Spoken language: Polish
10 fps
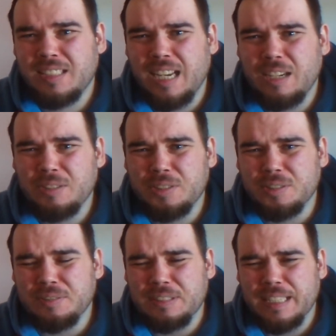tego
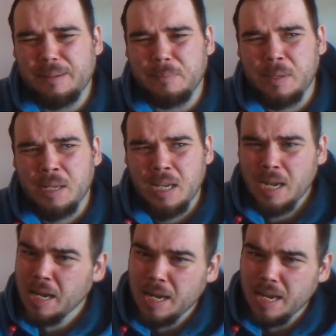co wiem,
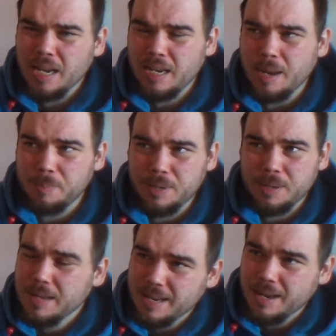e, na
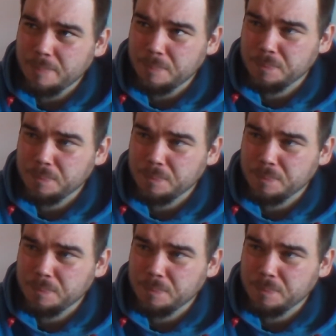premierę